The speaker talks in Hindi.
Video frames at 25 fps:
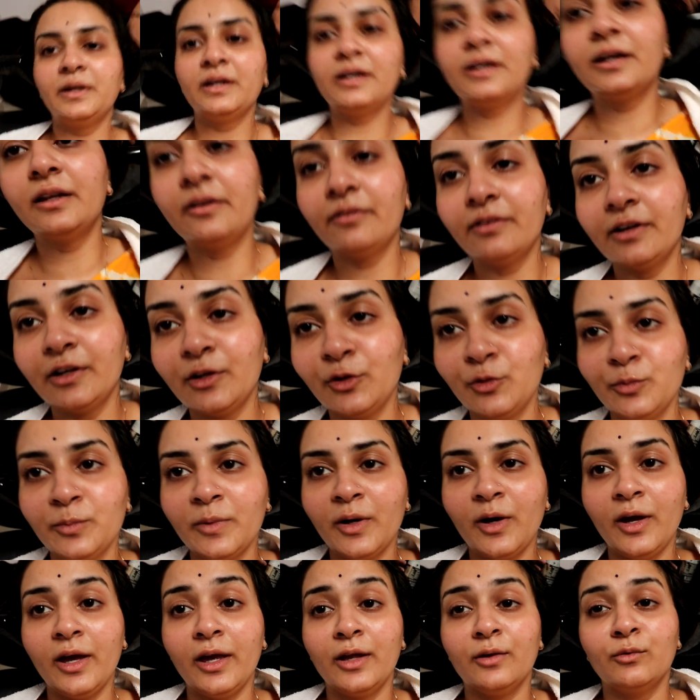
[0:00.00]
भी करवा रही हूँ
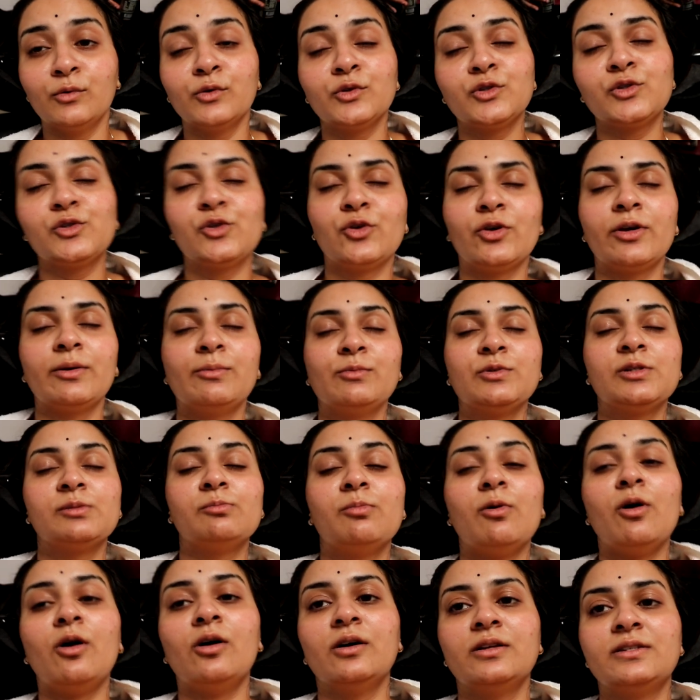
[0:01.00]
मैं हेयर वॉश क्योंकि मुझे
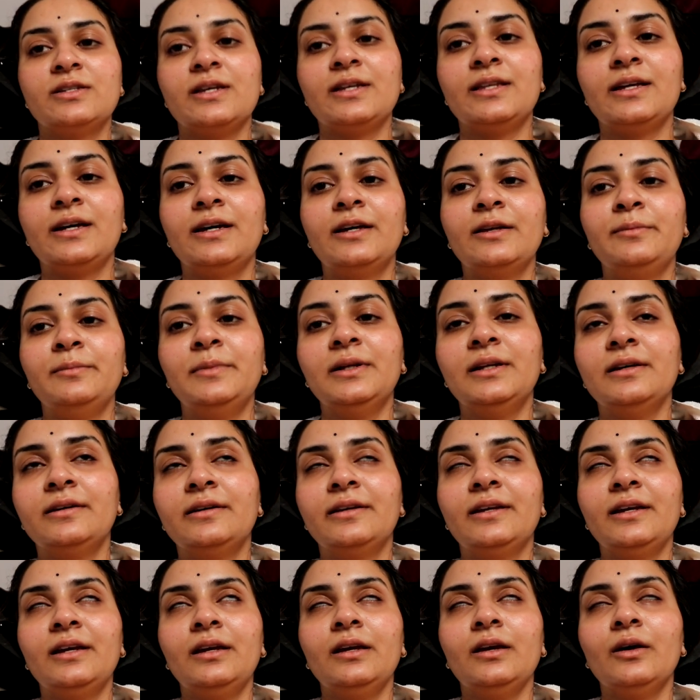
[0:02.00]
बहुत ज़्यादा गर्मी लग
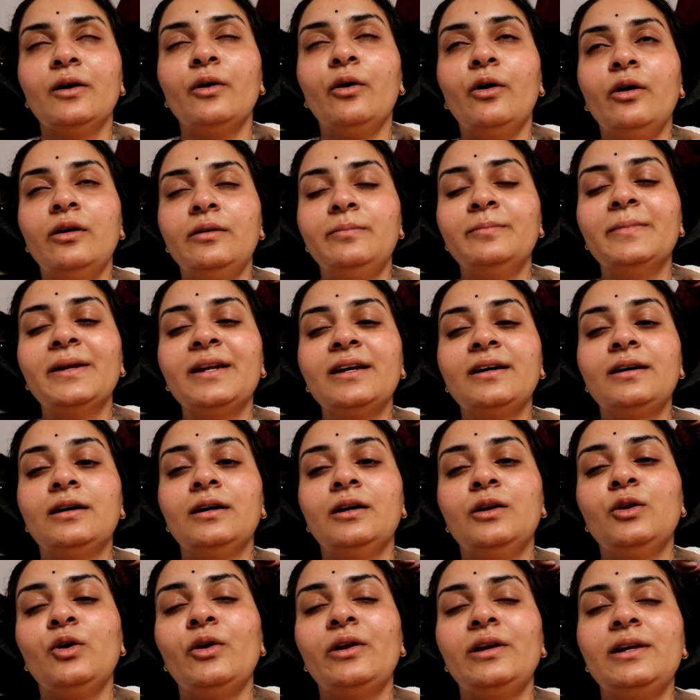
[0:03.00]
रही है और मैंने
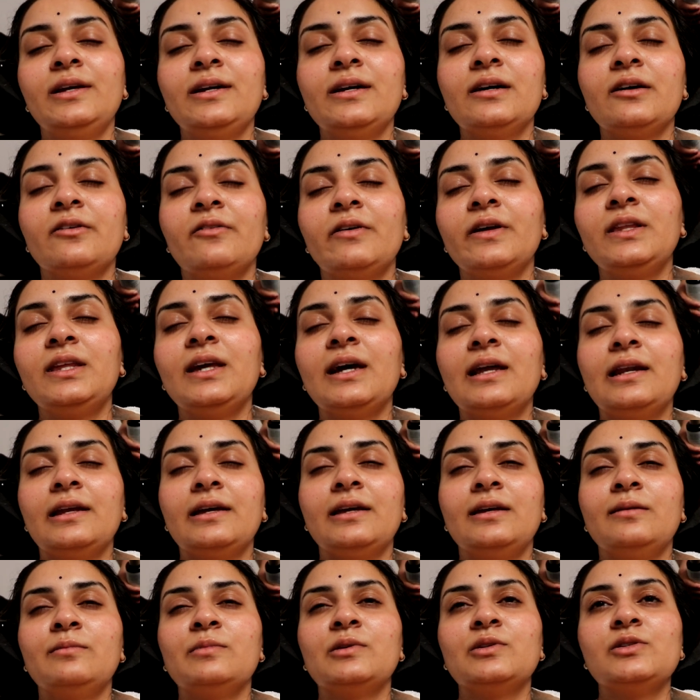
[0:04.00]
कल ऑयलिंग करवाई थी
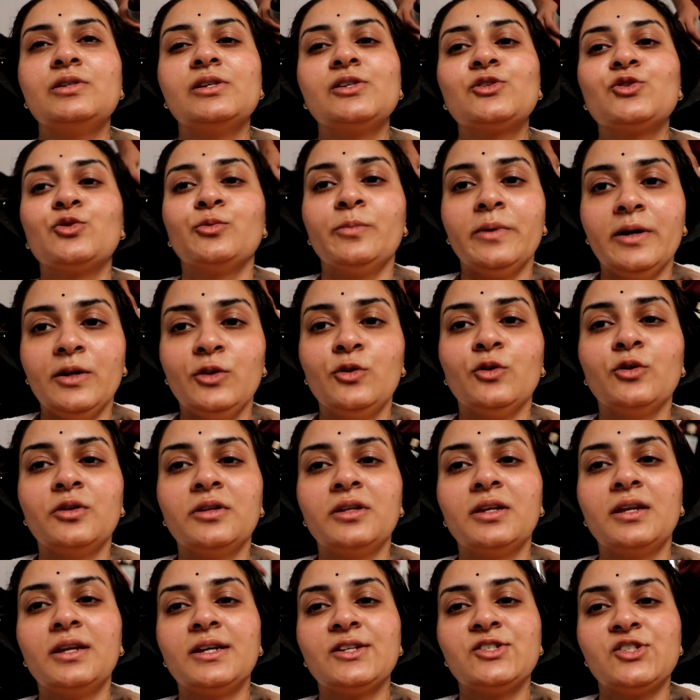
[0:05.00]
हालांकि मुझे सुबह ही धो
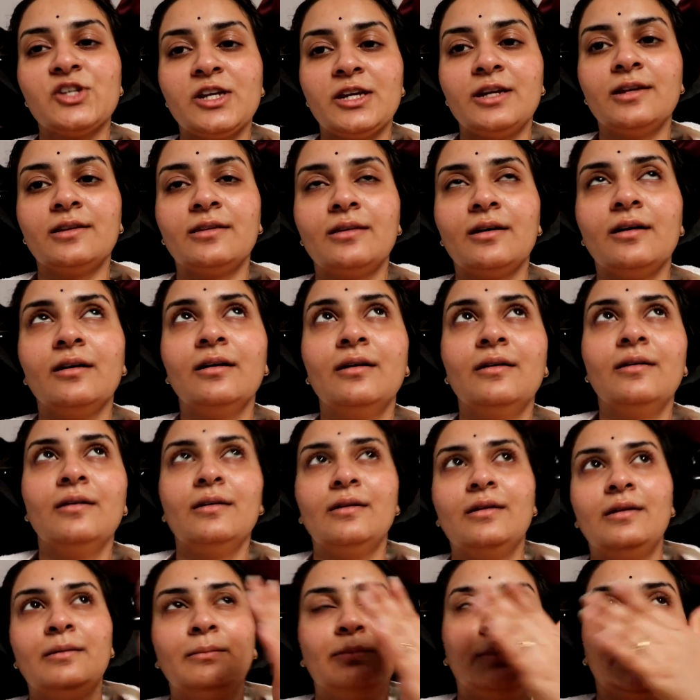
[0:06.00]
देना चाहिए था
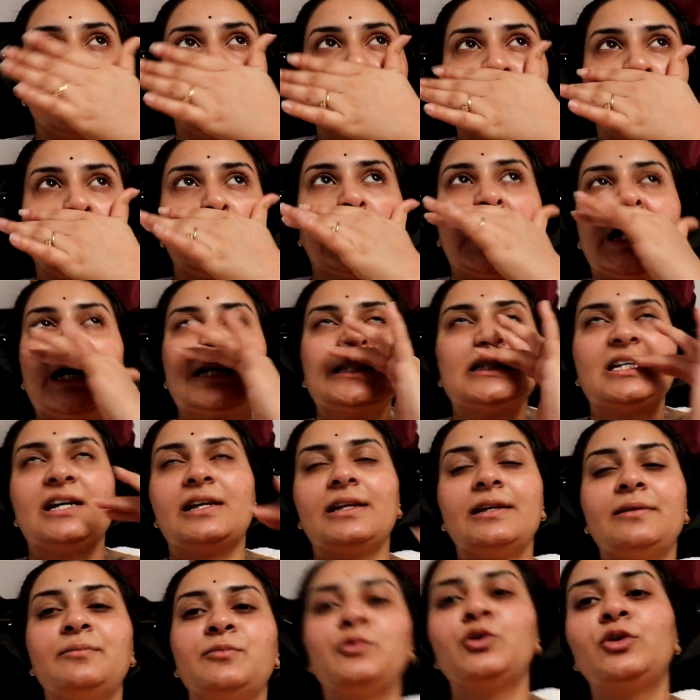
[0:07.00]
पर आज
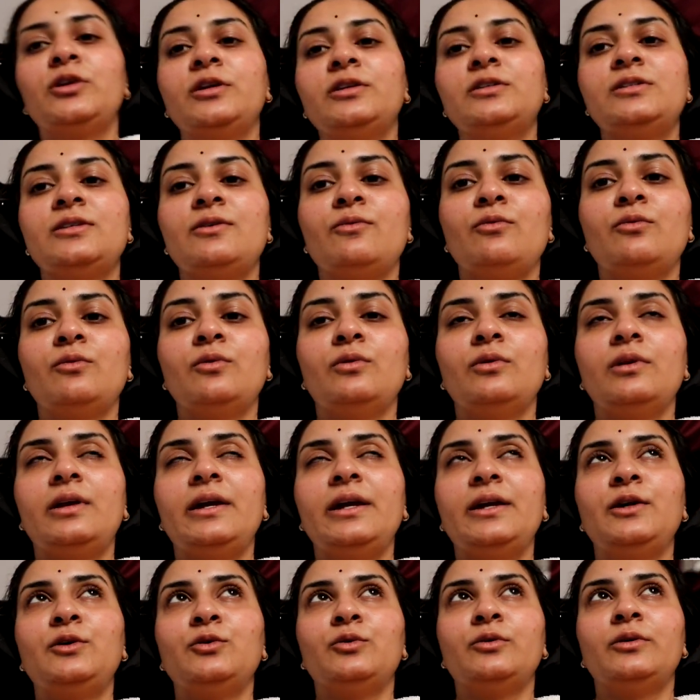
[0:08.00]
आने में थोड़ी सी
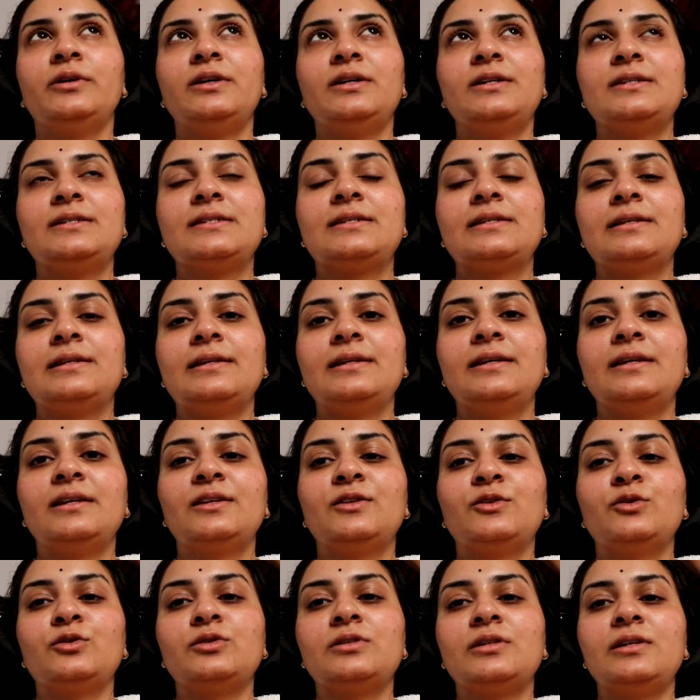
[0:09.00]
लेट हो गई इसलिए
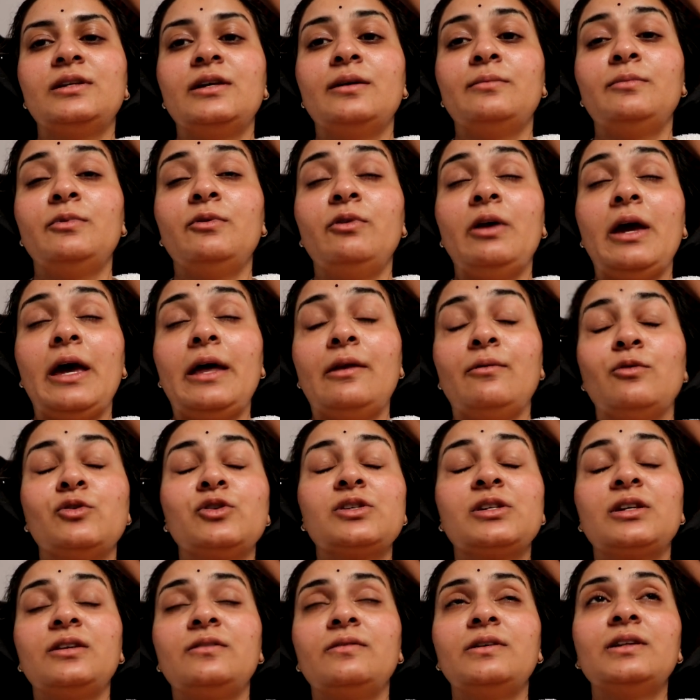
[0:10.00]
तो चलिए अभी हेयर
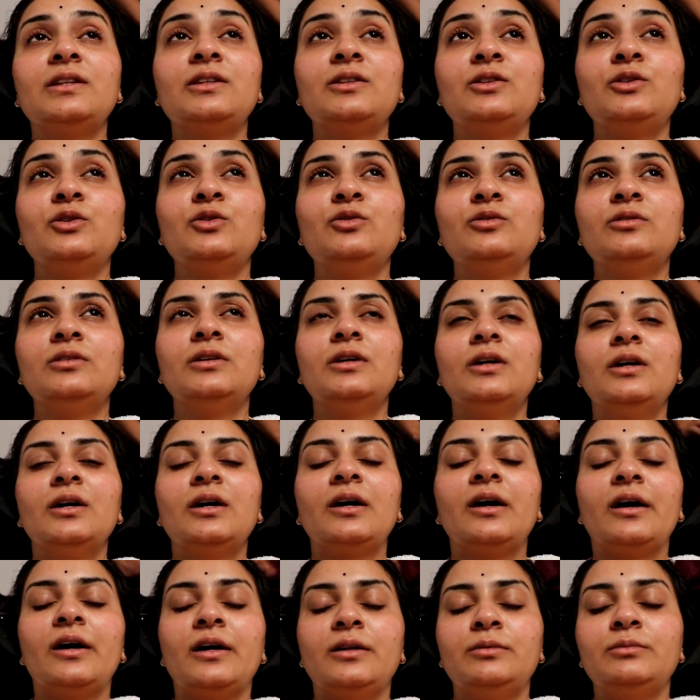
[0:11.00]
वॉश करवा देती हूँ
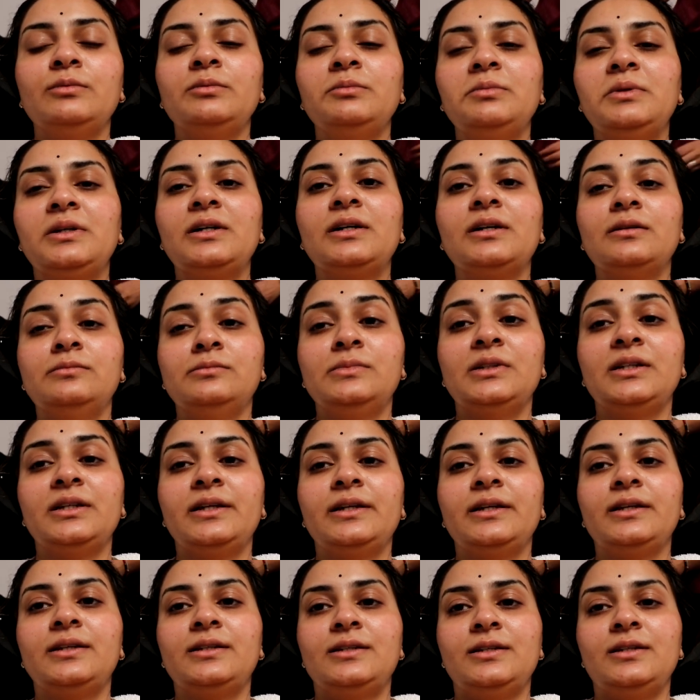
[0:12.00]
गर्मी भी कम
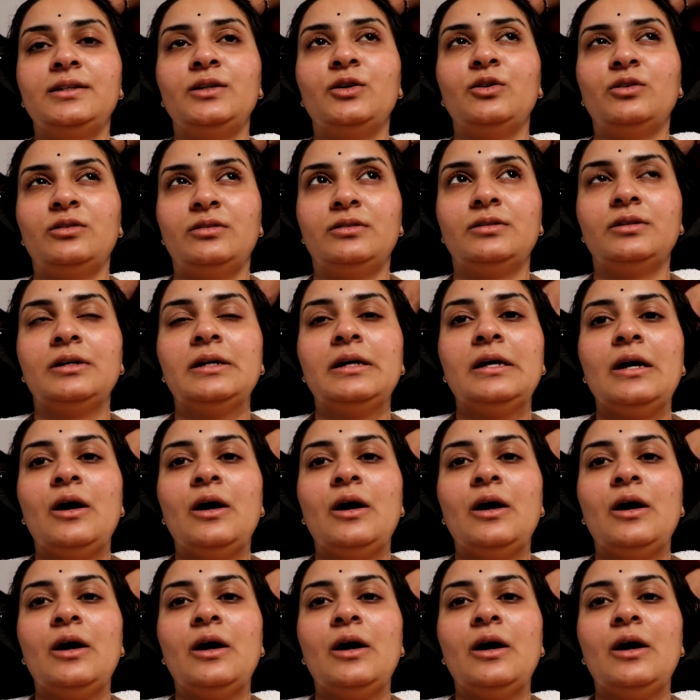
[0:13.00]
थी और